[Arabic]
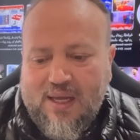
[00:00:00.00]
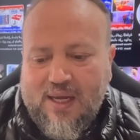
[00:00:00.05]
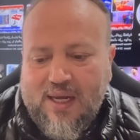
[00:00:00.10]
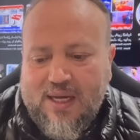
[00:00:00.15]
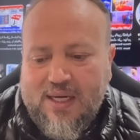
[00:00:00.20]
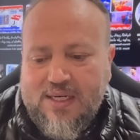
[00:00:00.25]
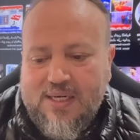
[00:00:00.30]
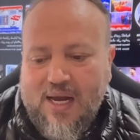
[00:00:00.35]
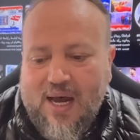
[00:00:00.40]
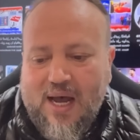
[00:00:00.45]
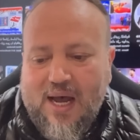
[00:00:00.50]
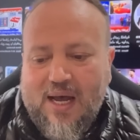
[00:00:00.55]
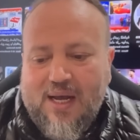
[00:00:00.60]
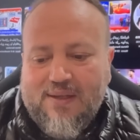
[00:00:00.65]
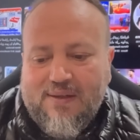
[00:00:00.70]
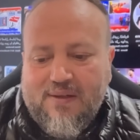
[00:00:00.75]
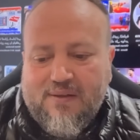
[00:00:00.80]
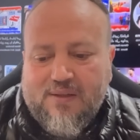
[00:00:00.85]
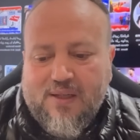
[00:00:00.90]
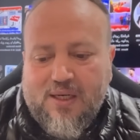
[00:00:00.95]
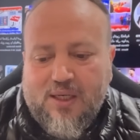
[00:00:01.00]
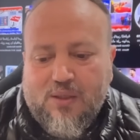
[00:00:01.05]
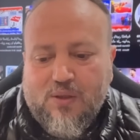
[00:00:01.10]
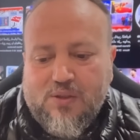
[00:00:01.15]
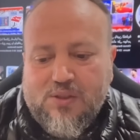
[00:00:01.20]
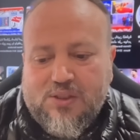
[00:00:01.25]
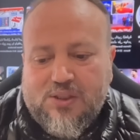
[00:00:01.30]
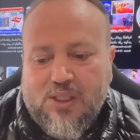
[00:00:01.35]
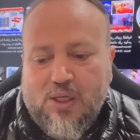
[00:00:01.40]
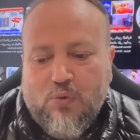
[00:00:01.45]
هنا
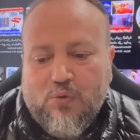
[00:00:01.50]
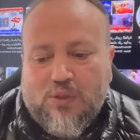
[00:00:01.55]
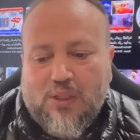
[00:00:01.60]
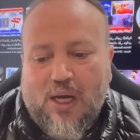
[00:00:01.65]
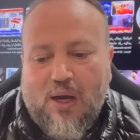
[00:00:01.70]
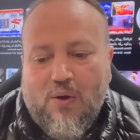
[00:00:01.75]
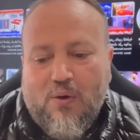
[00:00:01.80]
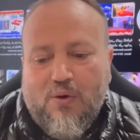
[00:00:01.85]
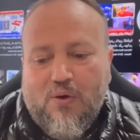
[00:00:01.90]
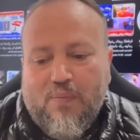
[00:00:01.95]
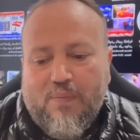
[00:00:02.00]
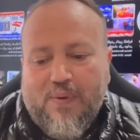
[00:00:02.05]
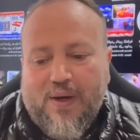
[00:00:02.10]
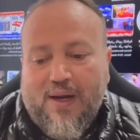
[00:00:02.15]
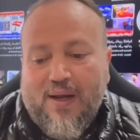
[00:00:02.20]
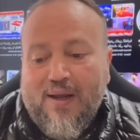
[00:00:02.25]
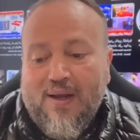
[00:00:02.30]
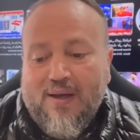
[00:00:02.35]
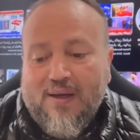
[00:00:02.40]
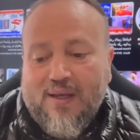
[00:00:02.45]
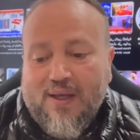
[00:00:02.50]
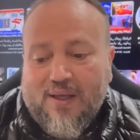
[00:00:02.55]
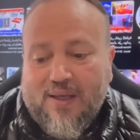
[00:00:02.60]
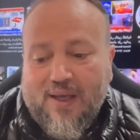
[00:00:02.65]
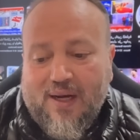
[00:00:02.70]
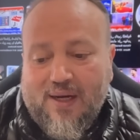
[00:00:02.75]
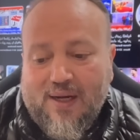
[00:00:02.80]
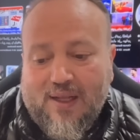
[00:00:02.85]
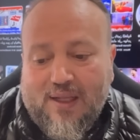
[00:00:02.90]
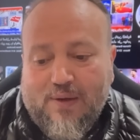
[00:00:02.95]
ديتيني سيوتا اونومبري كي
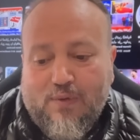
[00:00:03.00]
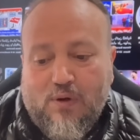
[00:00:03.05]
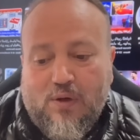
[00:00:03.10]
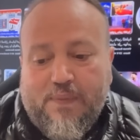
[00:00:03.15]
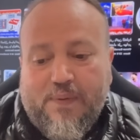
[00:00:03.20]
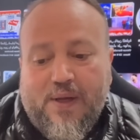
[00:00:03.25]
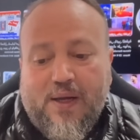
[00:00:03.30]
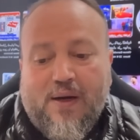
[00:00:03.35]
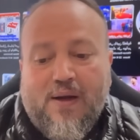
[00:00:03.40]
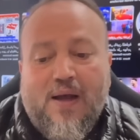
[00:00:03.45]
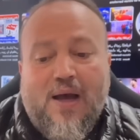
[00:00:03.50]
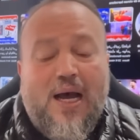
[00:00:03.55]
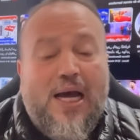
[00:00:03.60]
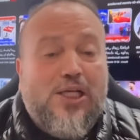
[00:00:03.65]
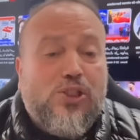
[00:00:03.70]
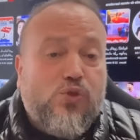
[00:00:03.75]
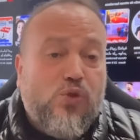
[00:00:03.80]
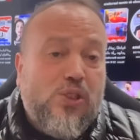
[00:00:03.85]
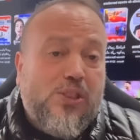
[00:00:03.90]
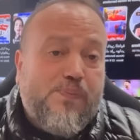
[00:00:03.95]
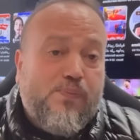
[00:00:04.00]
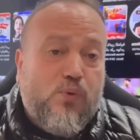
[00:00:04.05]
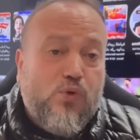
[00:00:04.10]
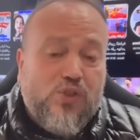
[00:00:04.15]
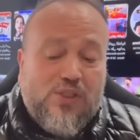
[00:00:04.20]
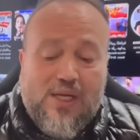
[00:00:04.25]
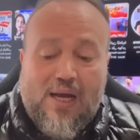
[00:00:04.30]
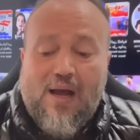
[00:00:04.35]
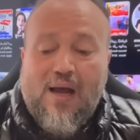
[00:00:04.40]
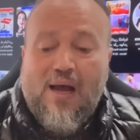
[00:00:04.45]
كيريا ديولفير اسو
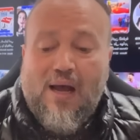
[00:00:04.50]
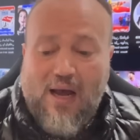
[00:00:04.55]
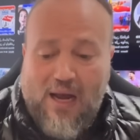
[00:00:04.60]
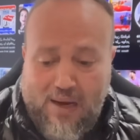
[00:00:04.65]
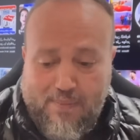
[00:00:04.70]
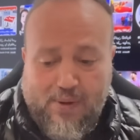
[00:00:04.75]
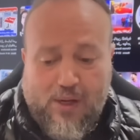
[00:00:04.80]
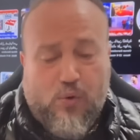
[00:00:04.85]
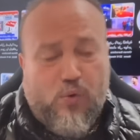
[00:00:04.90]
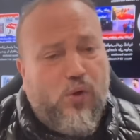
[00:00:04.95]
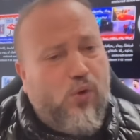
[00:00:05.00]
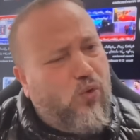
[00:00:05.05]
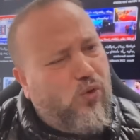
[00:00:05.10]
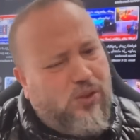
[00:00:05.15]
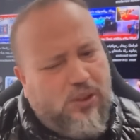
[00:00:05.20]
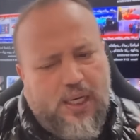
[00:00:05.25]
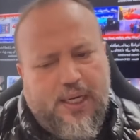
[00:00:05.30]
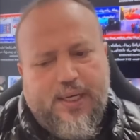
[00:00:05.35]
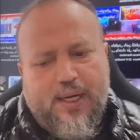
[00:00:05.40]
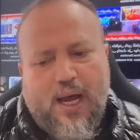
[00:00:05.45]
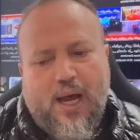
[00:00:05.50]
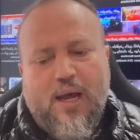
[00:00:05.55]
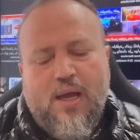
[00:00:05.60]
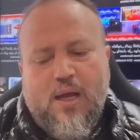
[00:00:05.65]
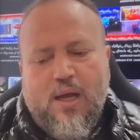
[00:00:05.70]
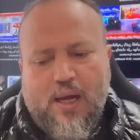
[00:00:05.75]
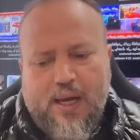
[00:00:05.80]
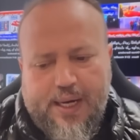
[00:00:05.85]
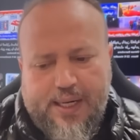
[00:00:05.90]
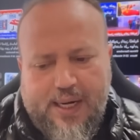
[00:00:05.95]
اسبوسا ا مارويكوس لان
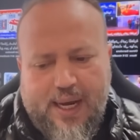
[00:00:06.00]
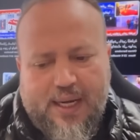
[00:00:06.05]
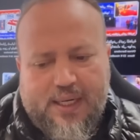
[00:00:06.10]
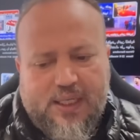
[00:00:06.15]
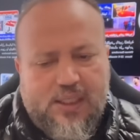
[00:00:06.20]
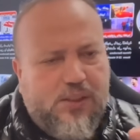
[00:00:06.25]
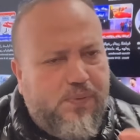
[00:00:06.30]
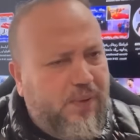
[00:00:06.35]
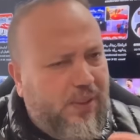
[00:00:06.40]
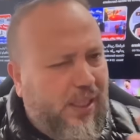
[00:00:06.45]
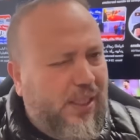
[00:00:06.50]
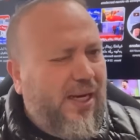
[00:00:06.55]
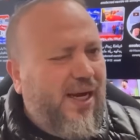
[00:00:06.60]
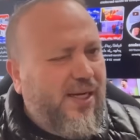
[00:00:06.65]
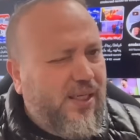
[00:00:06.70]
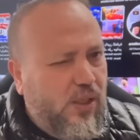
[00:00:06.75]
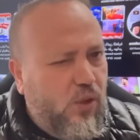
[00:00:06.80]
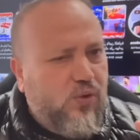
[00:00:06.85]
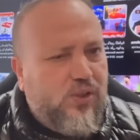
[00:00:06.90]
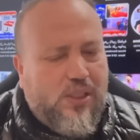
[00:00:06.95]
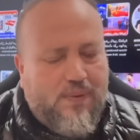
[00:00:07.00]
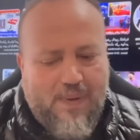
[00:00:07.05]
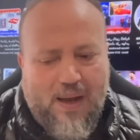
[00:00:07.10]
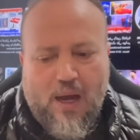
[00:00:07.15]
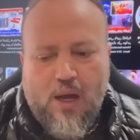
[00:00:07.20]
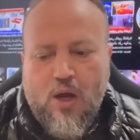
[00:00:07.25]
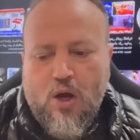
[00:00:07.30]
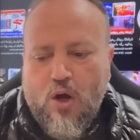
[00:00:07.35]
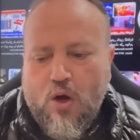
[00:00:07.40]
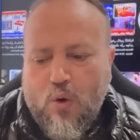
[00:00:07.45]
هنا كيتبين على انه
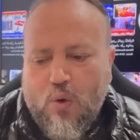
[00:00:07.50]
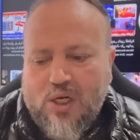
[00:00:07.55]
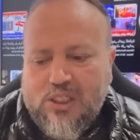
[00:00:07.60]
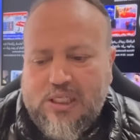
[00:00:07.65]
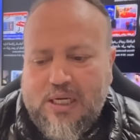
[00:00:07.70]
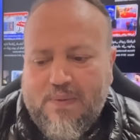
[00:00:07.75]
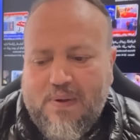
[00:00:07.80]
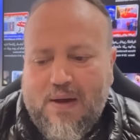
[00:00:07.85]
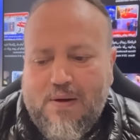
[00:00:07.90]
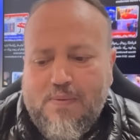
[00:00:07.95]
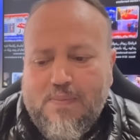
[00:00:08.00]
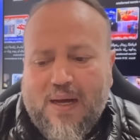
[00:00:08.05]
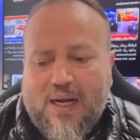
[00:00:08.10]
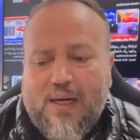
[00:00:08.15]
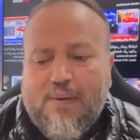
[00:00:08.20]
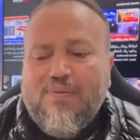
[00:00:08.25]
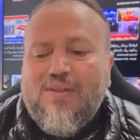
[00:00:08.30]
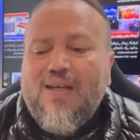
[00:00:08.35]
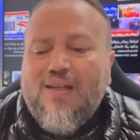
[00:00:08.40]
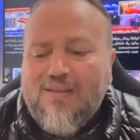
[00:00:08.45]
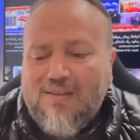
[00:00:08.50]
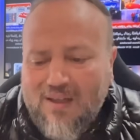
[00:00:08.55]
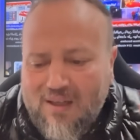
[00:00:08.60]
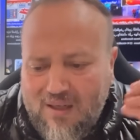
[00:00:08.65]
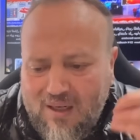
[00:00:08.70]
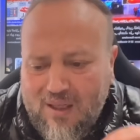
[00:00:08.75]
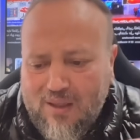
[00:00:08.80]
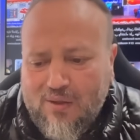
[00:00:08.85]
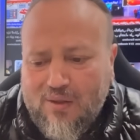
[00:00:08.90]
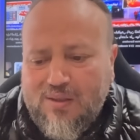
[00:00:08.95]
زعما هو جابها للمغرب
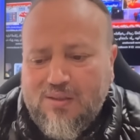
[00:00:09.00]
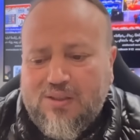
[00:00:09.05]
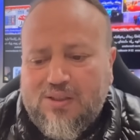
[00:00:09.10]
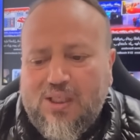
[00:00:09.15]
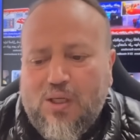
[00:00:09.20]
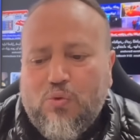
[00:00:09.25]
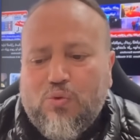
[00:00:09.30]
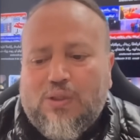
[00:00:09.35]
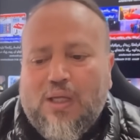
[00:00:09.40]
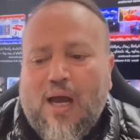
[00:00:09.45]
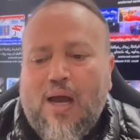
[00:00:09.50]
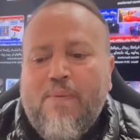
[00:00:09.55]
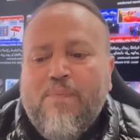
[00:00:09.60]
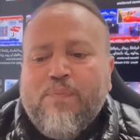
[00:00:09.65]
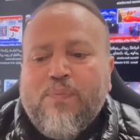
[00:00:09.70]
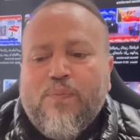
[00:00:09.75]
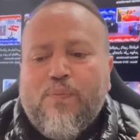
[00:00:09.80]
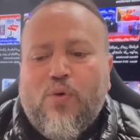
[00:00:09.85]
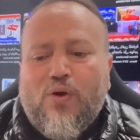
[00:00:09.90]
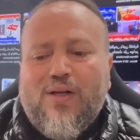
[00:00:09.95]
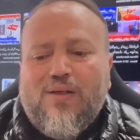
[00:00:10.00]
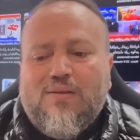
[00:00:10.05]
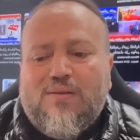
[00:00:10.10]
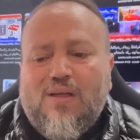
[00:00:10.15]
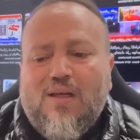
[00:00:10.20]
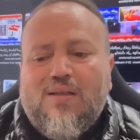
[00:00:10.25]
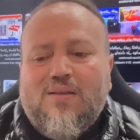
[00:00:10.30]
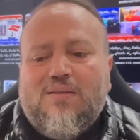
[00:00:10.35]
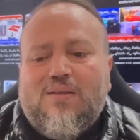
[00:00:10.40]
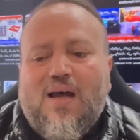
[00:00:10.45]
ديتيني سيوتا بور
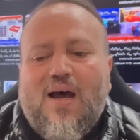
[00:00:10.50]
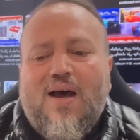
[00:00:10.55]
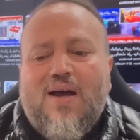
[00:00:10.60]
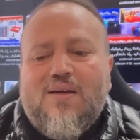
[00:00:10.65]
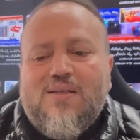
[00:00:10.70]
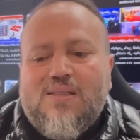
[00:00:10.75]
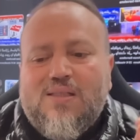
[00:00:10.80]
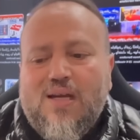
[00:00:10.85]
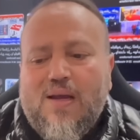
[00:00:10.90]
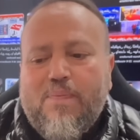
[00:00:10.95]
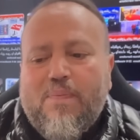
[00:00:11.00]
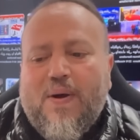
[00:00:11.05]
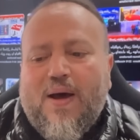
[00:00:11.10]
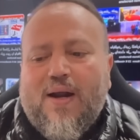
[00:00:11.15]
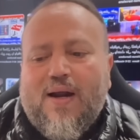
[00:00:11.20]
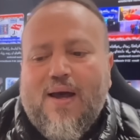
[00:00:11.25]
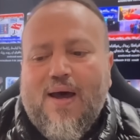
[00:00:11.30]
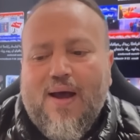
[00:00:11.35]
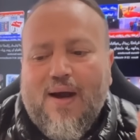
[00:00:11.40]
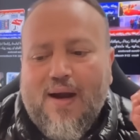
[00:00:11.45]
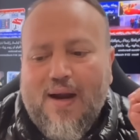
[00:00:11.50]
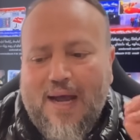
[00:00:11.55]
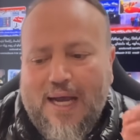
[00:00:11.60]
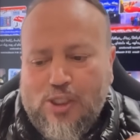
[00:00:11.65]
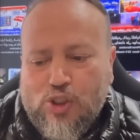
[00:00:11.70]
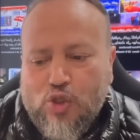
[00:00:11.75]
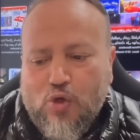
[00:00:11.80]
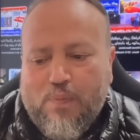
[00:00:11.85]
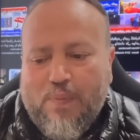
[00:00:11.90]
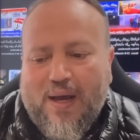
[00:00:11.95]
intentar separar a
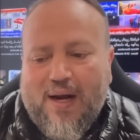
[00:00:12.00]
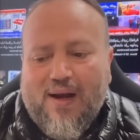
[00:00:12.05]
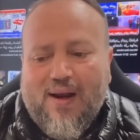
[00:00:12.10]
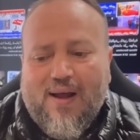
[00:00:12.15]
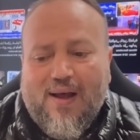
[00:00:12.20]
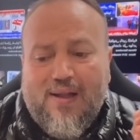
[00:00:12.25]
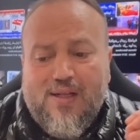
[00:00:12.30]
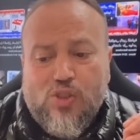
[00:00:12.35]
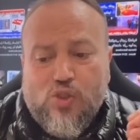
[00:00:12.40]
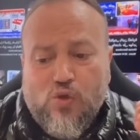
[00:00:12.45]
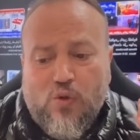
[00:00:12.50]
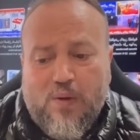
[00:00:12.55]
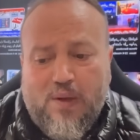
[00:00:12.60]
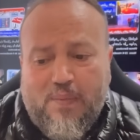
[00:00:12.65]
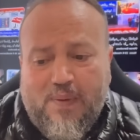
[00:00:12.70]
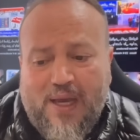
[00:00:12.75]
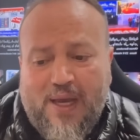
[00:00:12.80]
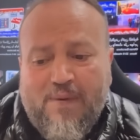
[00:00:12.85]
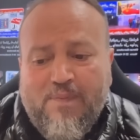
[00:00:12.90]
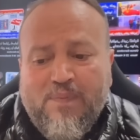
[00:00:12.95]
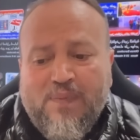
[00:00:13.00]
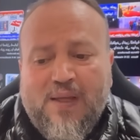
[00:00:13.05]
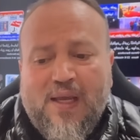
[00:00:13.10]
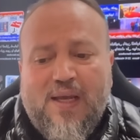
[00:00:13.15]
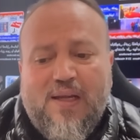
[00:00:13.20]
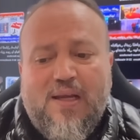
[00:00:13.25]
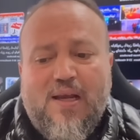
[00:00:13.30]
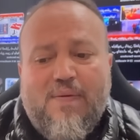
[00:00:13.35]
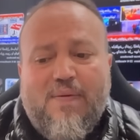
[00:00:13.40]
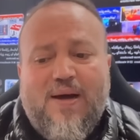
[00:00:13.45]
su pareja de su bebé
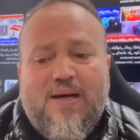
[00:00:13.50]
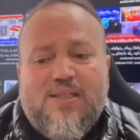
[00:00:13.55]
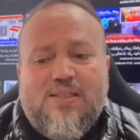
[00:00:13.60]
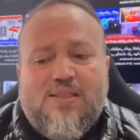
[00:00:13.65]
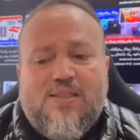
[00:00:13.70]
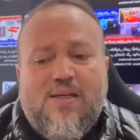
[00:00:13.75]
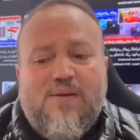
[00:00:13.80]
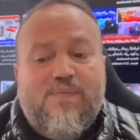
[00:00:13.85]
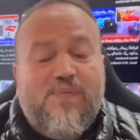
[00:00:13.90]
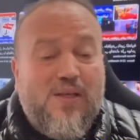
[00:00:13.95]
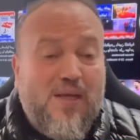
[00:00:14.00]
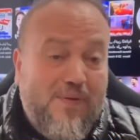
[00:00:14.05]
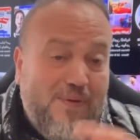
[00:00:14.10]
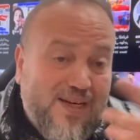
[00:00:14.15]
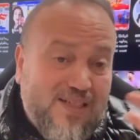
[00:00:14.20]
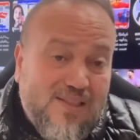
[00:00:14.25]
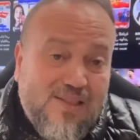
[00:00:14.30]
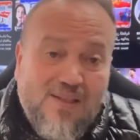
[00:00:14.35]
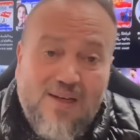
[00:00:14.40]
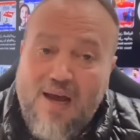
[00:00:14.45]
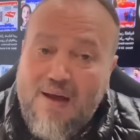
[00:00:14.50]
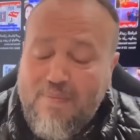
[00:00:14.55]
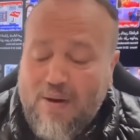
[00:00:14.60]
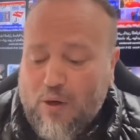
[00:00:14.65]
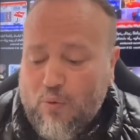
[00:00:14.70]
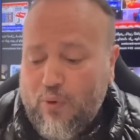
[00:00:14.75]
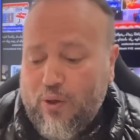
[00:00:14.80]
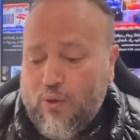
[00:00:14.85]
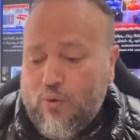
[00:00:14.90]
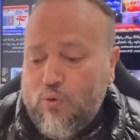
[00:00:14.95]
y llevarse, llevársela a
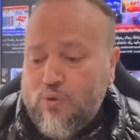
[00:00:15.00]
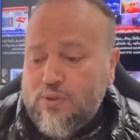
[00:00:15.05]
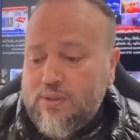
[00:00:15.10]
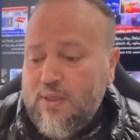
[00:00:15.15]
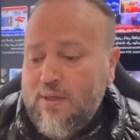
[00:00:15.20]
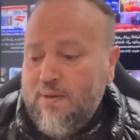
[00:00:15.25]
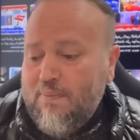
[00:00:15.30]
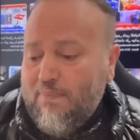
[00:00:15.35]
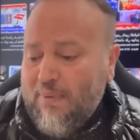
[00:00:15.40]
Marruecos.